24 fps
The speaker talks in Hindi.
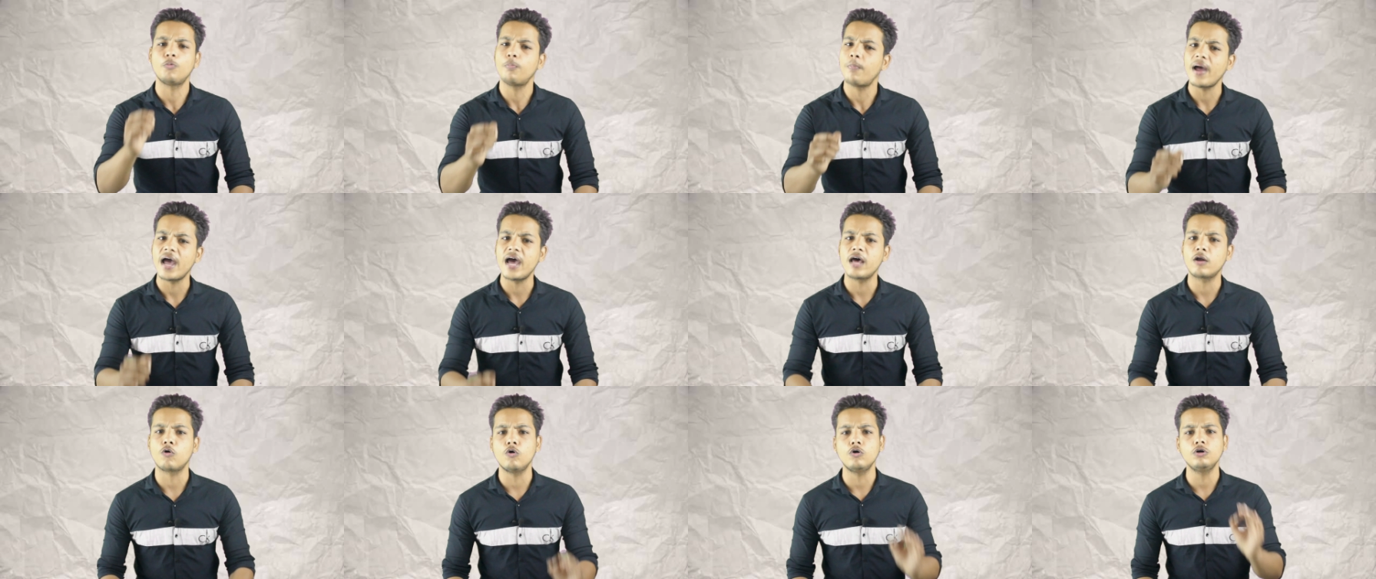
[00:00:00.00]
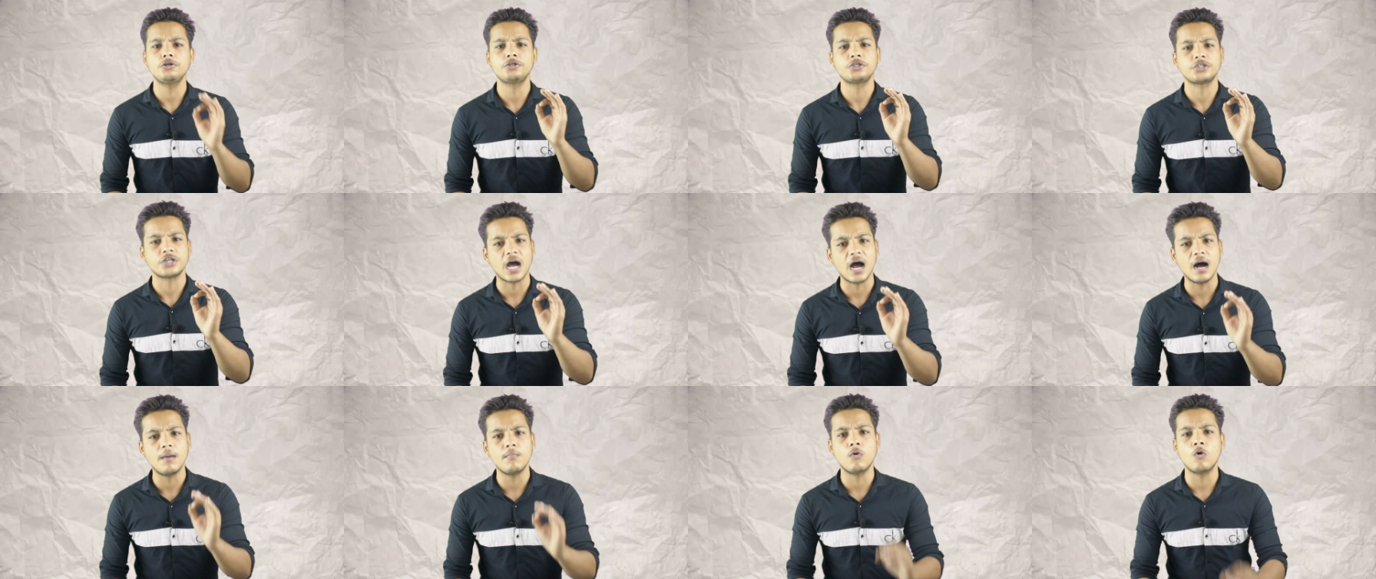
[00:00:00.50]
दोपहर हो
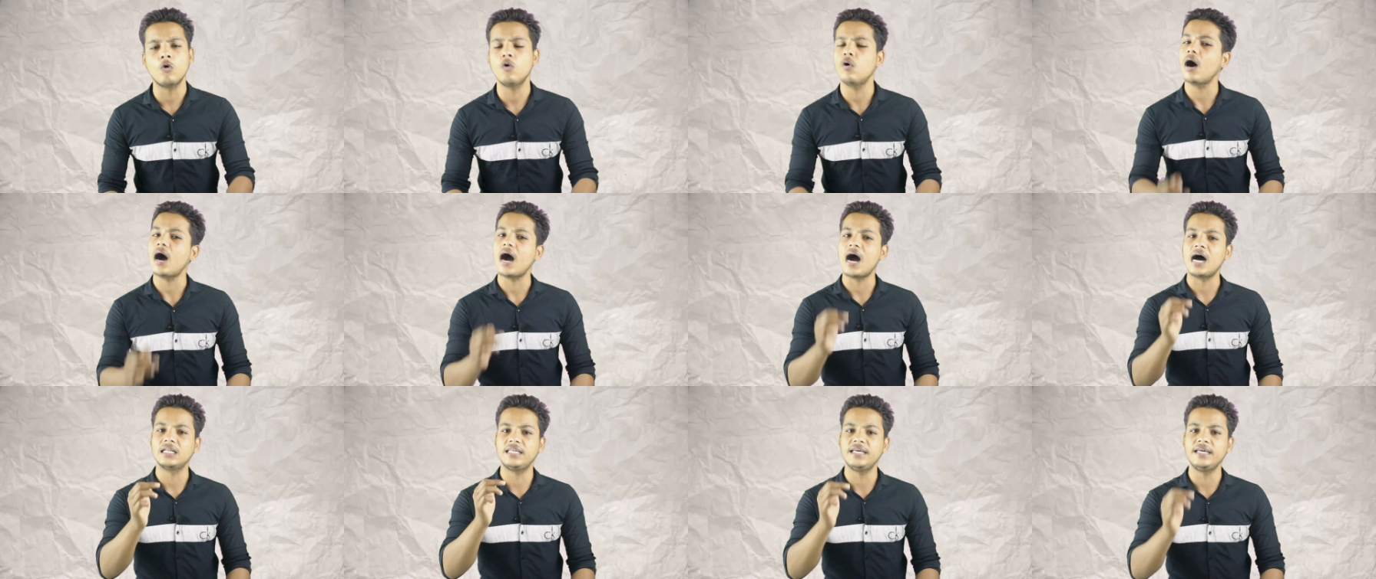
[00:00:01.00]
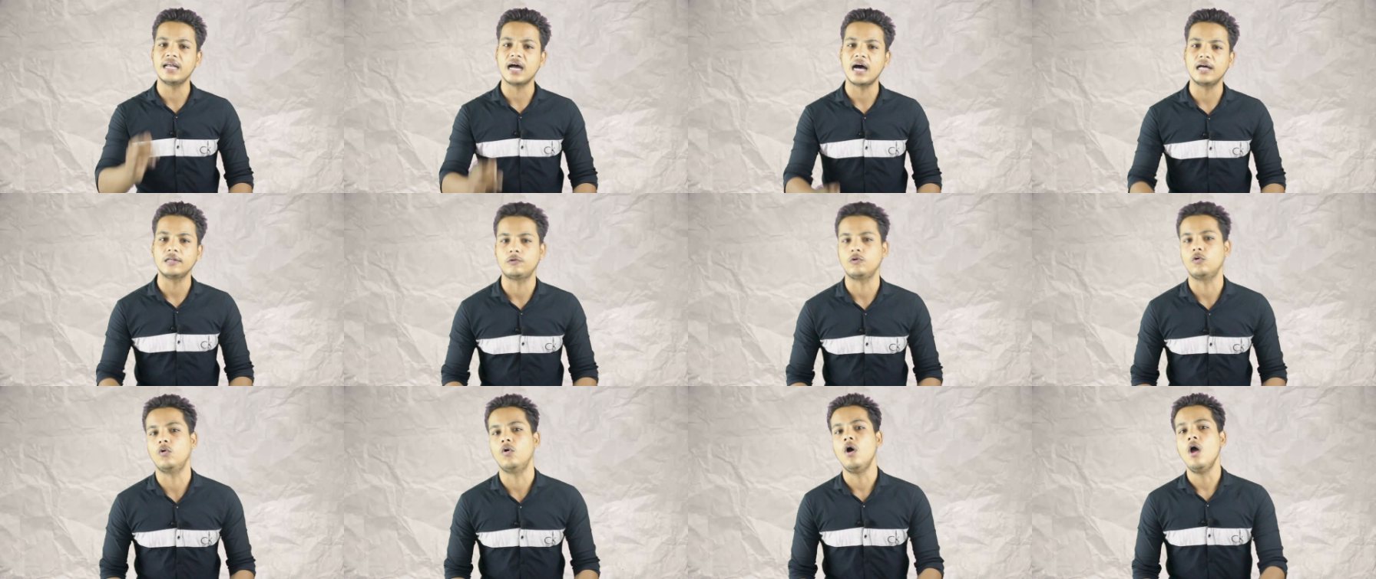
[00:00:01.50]
शाम हो आधी
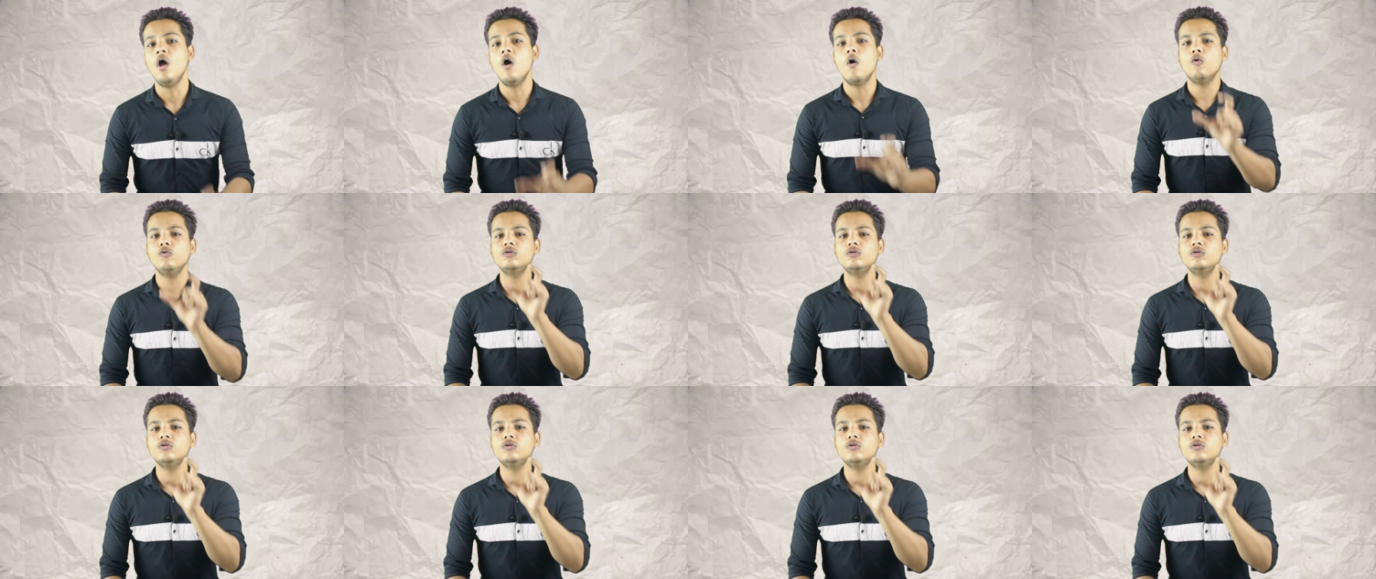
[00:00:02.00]
रात हो